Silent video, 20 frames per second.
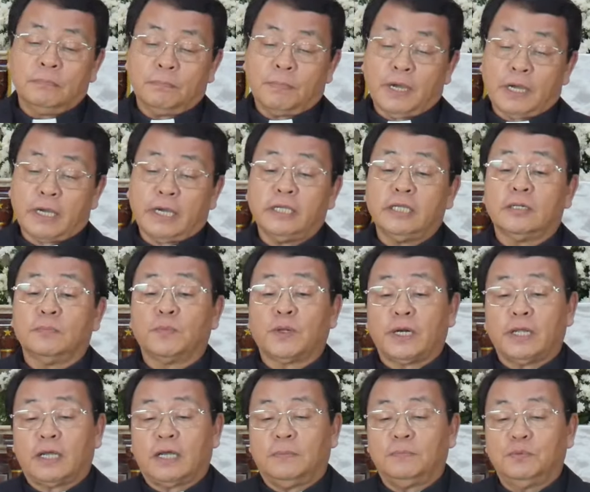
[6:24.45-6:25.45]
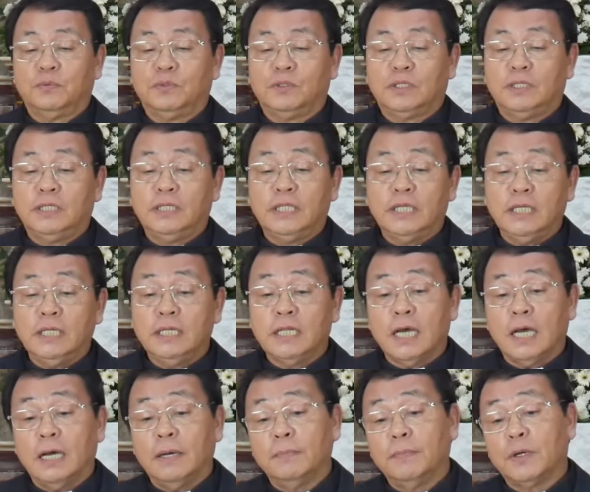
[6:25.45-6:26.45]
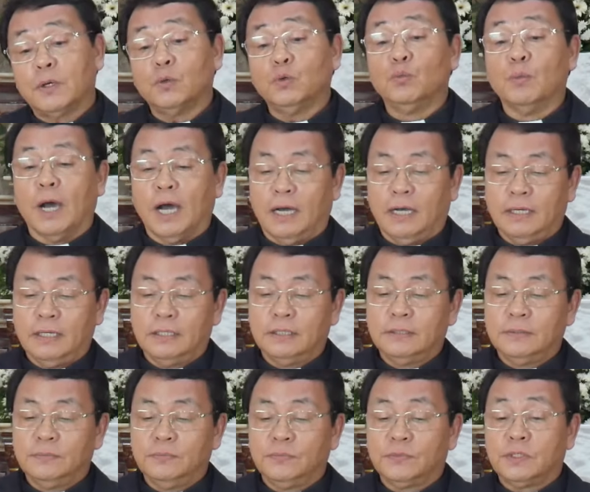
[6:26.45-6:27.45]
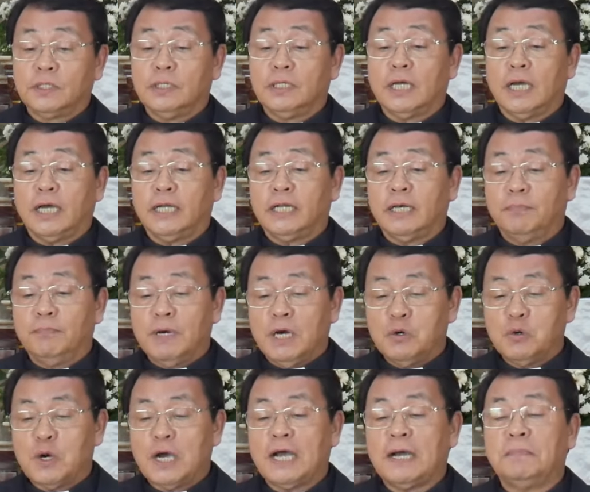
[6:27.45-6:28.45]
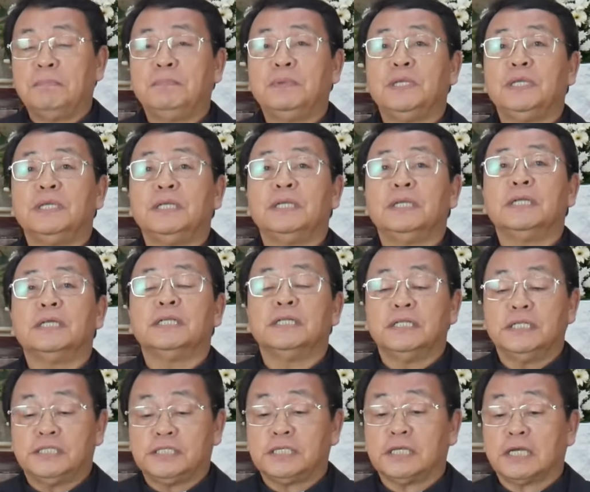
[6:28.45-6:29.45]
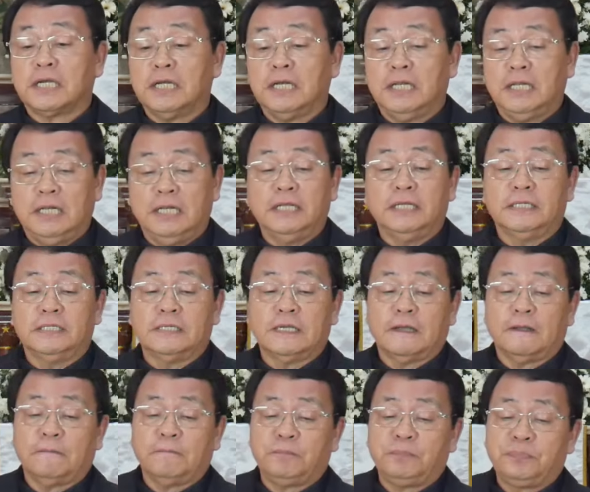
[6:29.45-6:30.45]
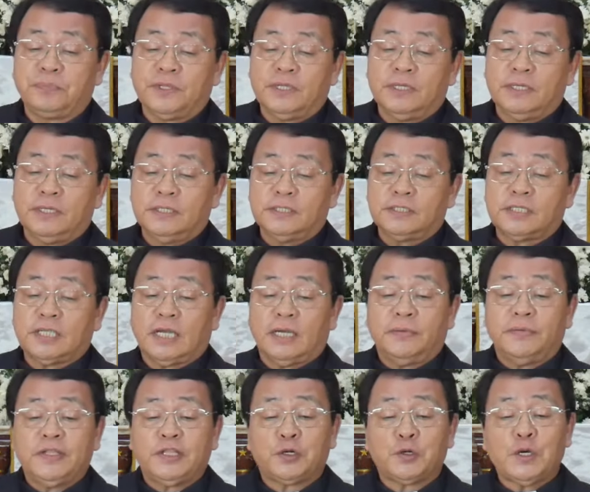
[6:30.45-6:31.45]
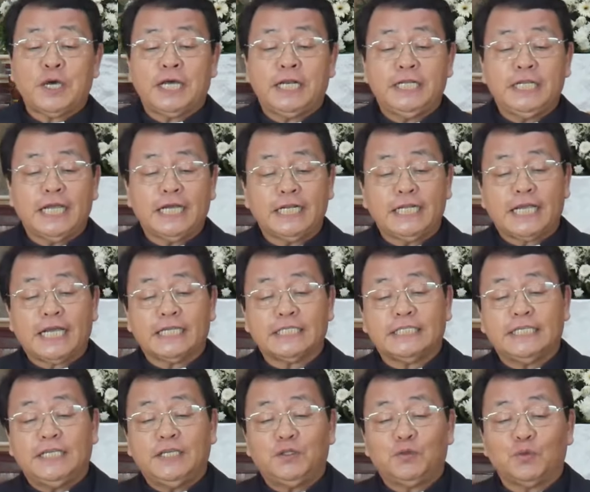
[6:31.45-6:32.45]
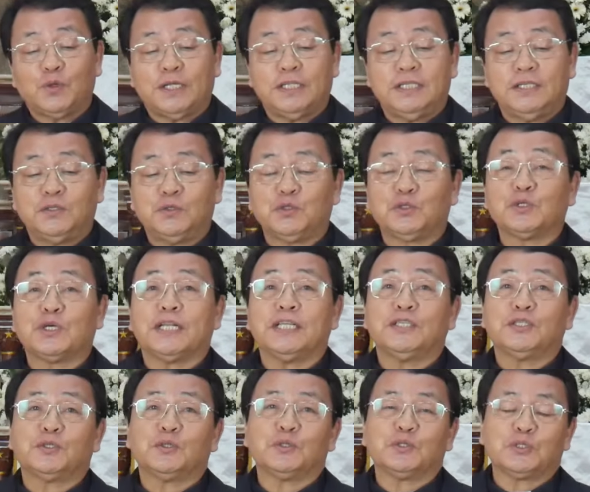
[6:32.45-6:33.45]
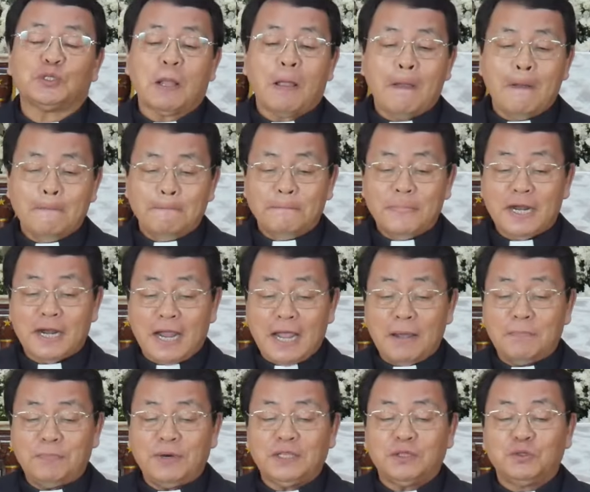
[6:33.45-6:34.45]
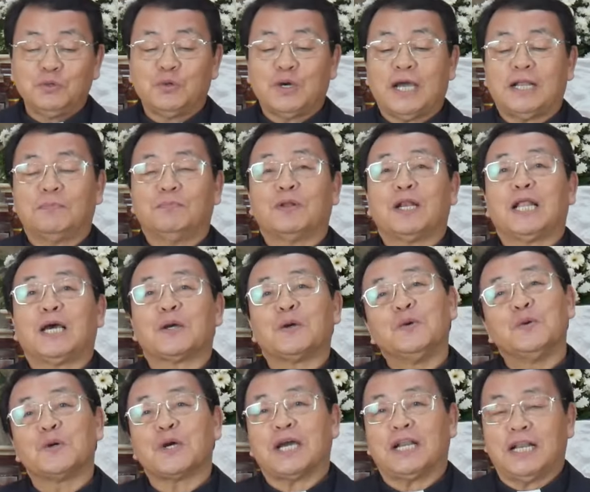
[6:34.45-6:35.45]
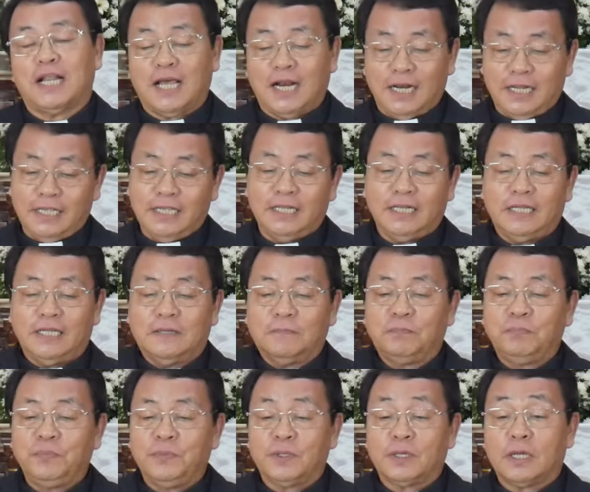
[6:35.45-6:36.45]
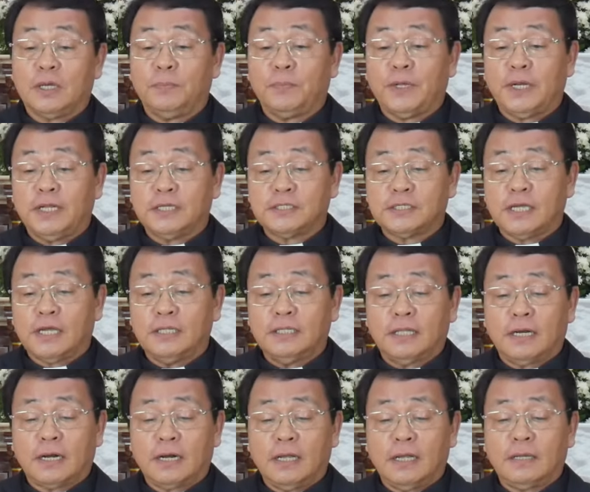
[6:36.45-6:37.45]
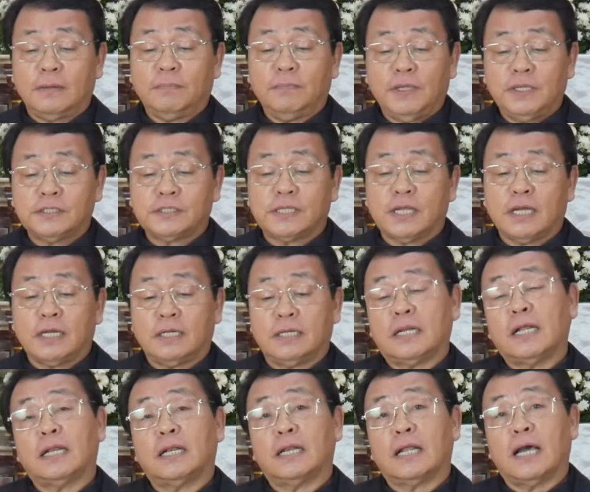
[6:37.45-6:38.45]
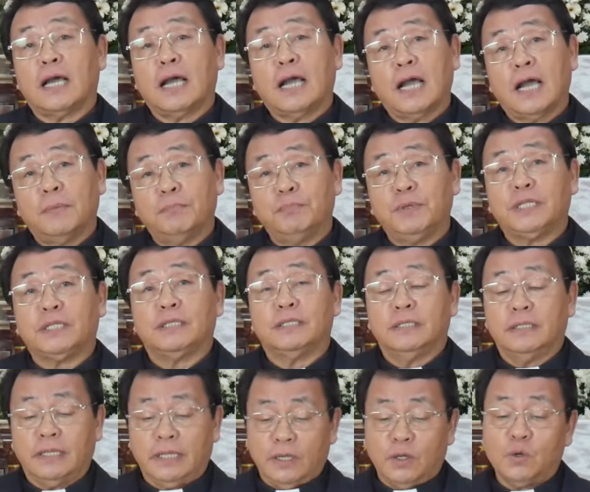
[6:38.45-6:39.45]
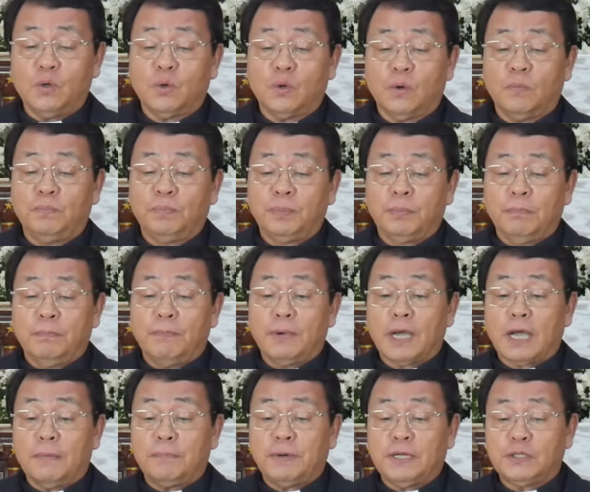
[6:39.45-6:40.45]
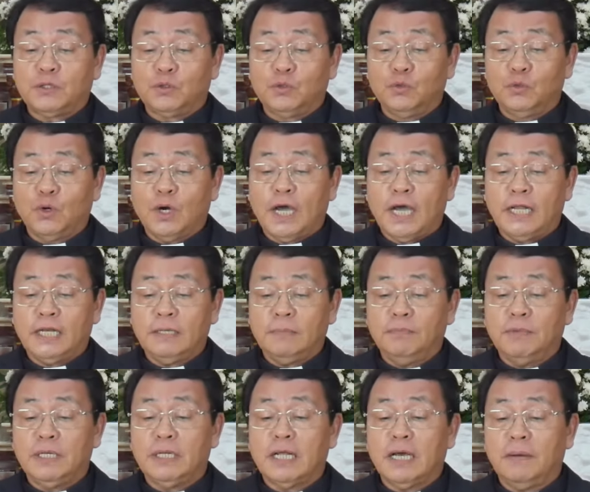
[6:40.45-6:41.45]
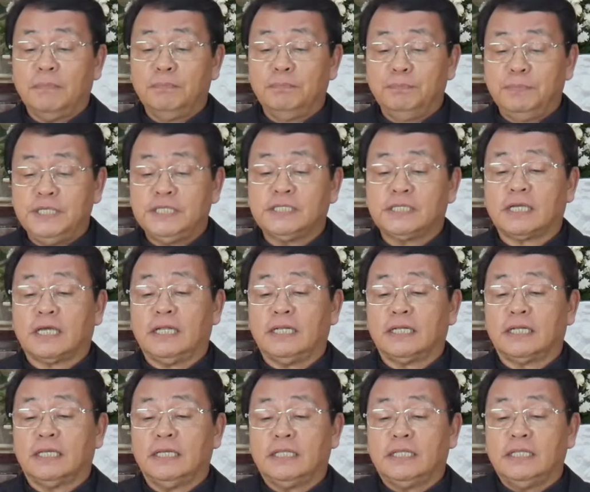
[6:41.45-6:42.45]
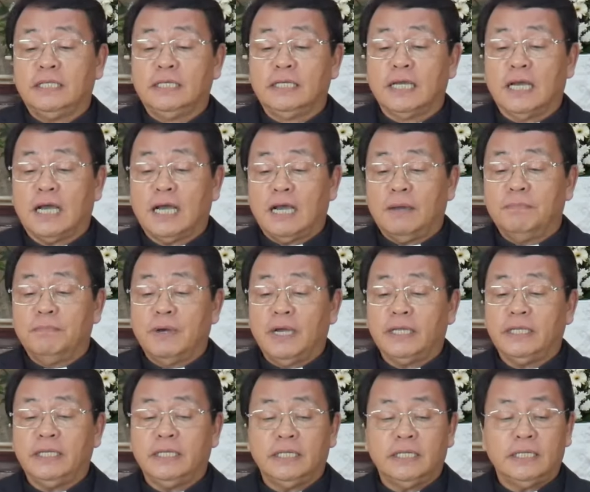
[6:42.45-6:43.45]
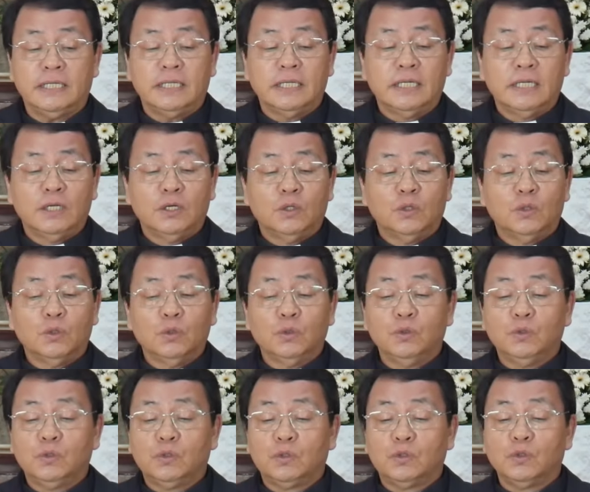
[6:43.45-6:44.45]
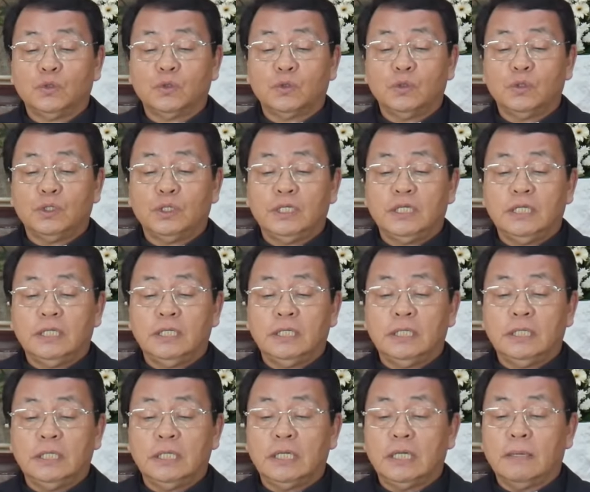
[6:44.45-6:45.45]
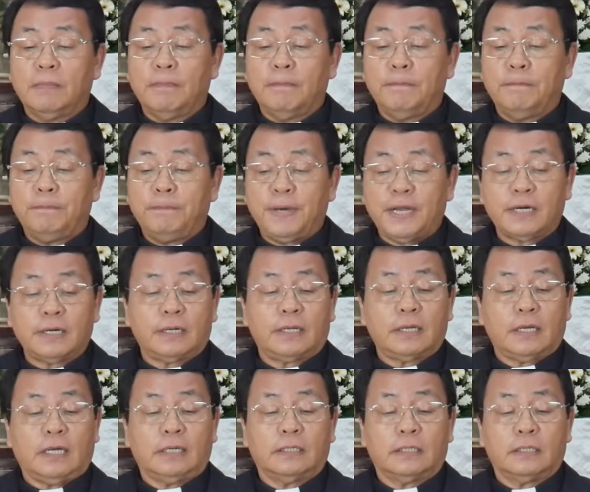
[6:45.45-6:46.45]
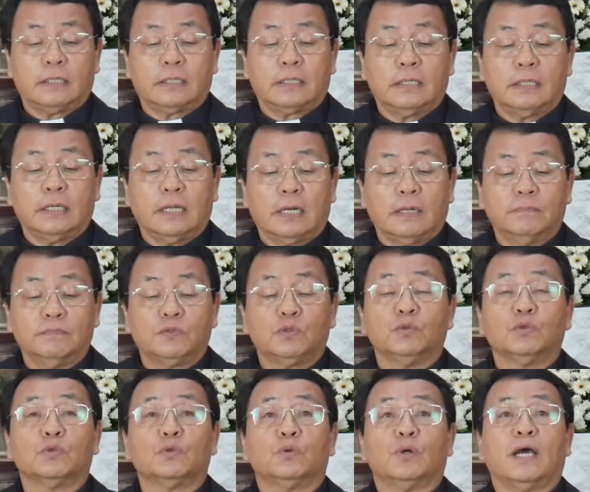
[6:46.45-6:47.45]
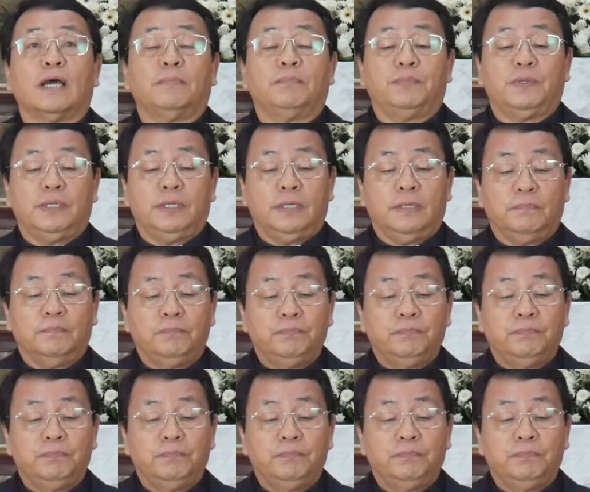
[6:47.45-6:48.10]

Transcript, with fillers: Pakaian mereka pun tidak berubah. Tidak ada bau api di sekelilingnya. Sahabat rohani yang dikasihi Tuhan Yesus Kristus, mengapa Tuhan melakukan hal ini kepada Sadrak, Mesak, dan Abednego? Mengapa Tuhan menahbiskan ketiga hamba ini untuk dilemparkan ke dalam tungku api?